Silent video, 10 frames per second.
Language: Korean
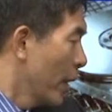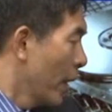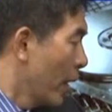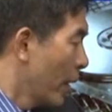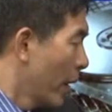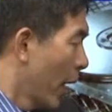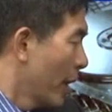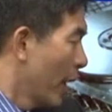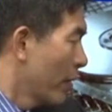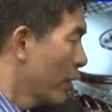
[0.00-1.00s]
어,
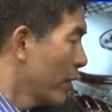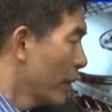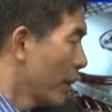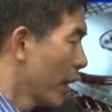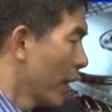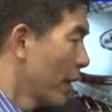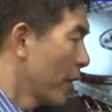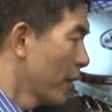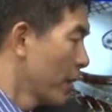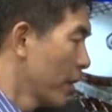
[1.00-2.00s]
NS극입니다.
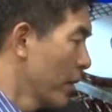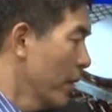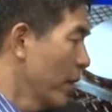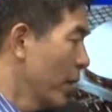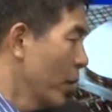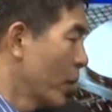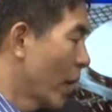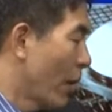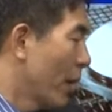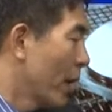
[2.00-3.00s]
NS극.
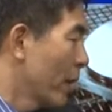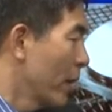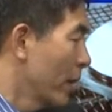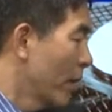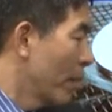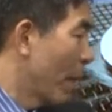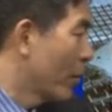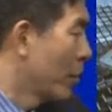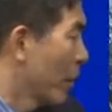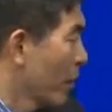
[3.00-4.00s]
자화를
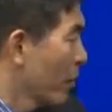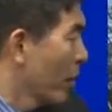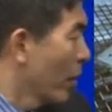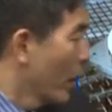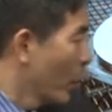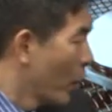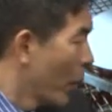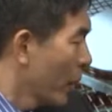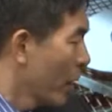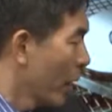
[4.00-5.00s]
바꿉니다. 그래서 요
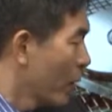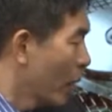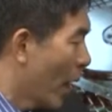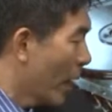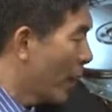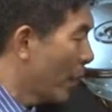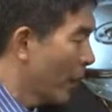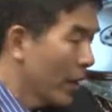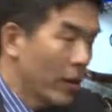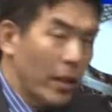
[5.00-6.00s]
방향하고 아래
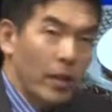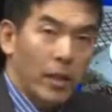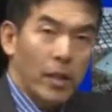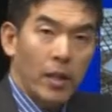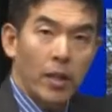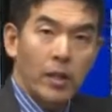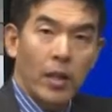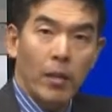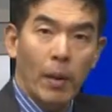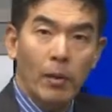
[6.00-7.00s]
방향을 향하게
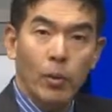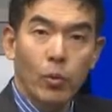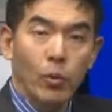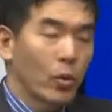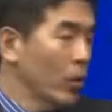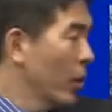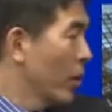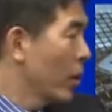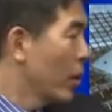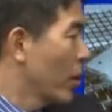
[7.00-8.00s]
자화를 바꿔주고
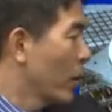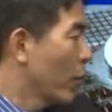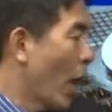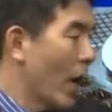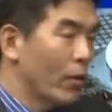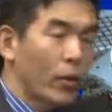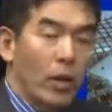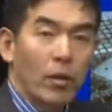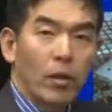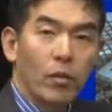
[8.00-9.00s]
그거를 광으로
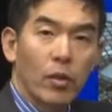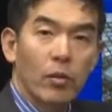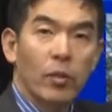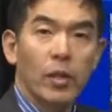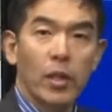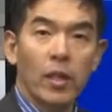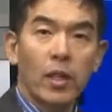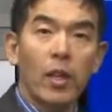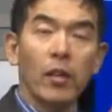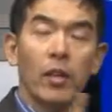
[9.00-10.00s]
읽어서 우리가
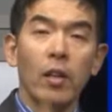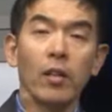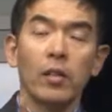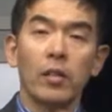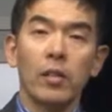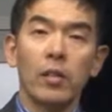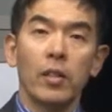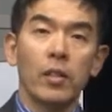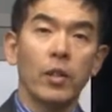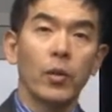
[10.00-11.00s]
일령 일령을
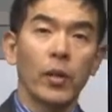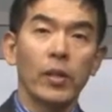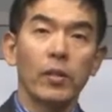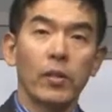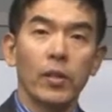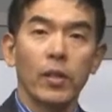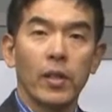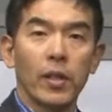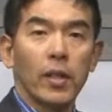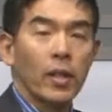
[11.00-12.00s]
기록을 하는 거죠.
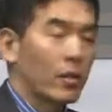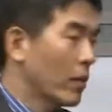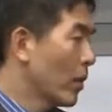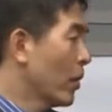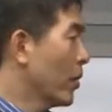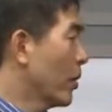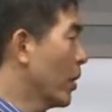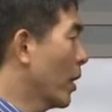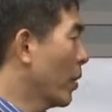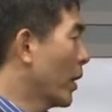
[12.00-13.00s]
예. 그런
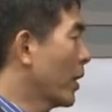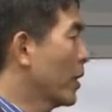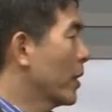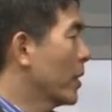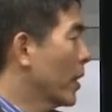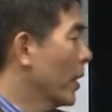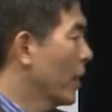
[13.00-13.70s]
것들에 관한 이제